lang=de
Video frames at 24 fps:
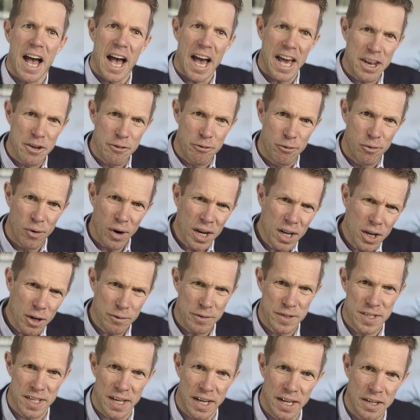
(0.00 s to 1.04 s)
Eine
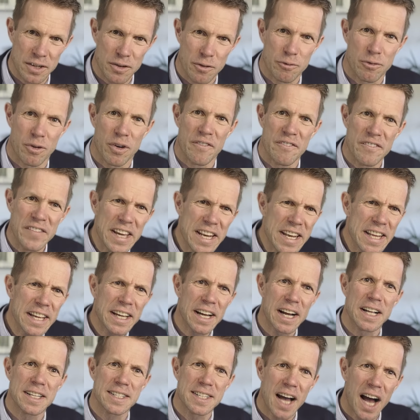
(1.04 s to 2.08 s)
Vorlaufzeit von weniger
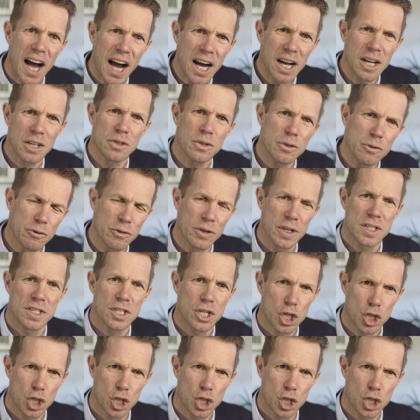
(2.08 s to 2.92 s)
als 48